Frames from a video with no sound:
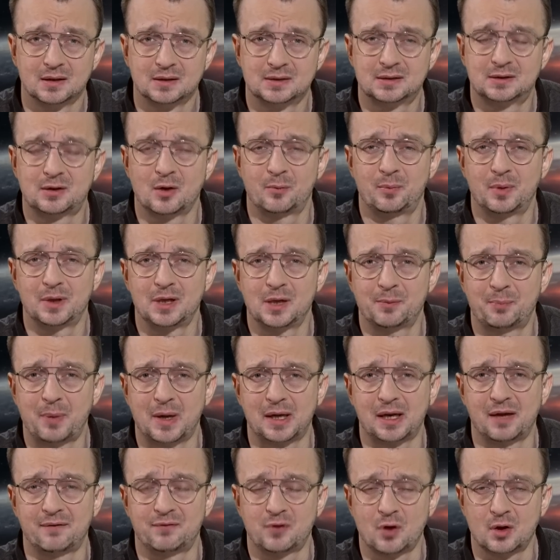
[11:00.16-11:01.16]
zdobyli
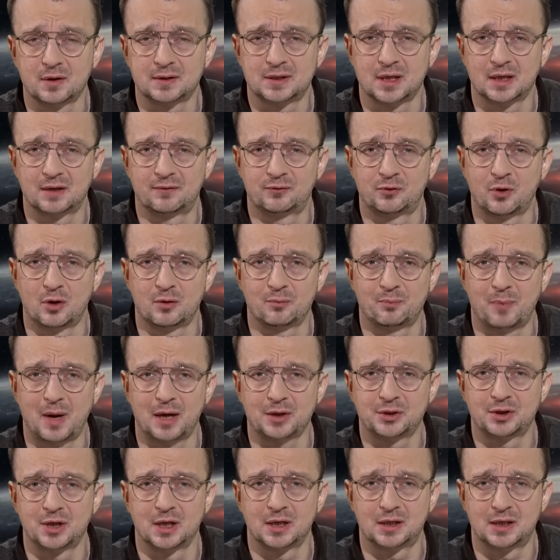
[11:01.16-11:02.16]
parę wiosek w
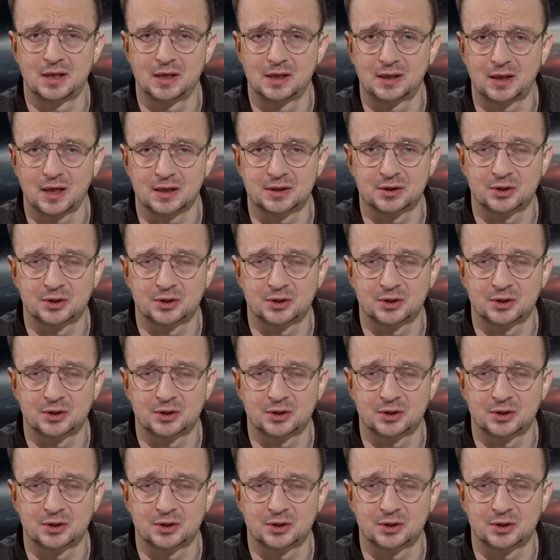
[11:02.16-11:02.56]
Donbasie i kilka